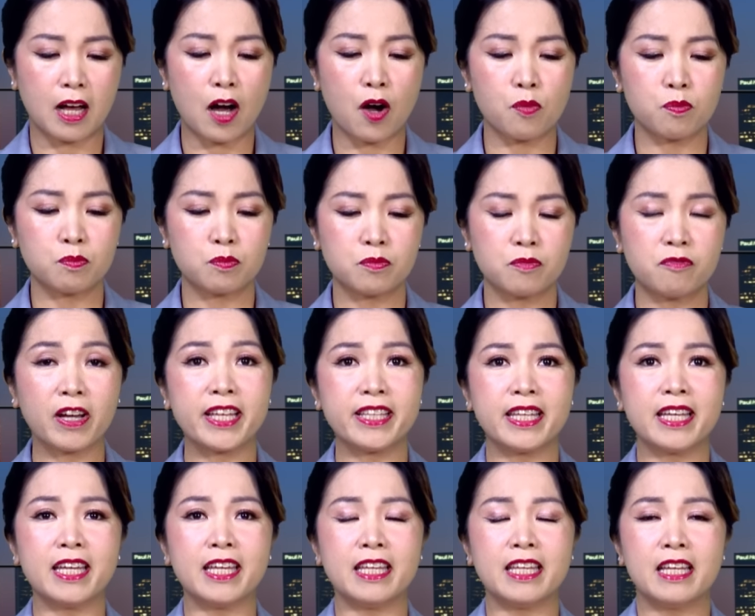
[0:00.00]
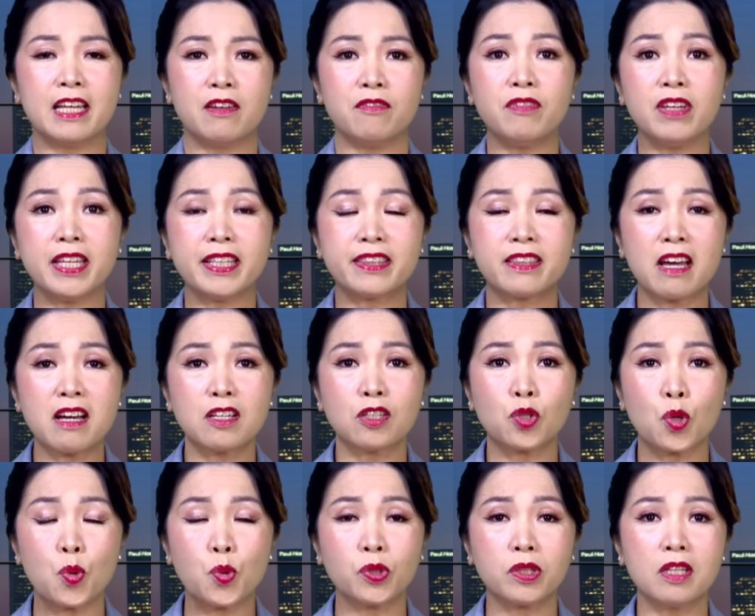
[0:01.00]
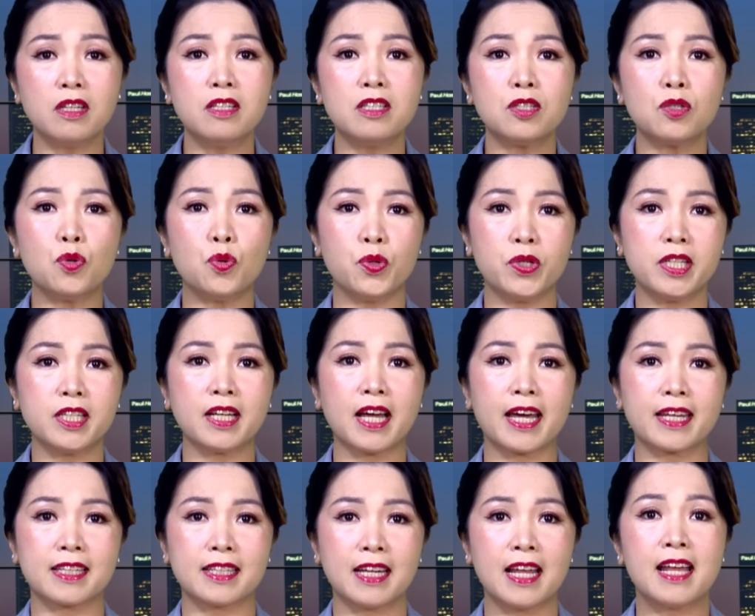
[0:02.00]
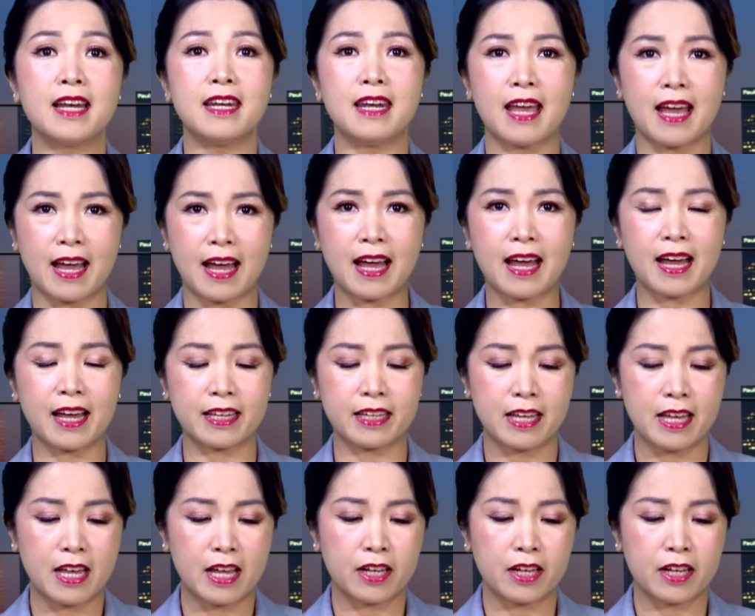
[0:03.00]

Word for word: ông vậy thì vị tân thủ tướng của nước Anh là ai?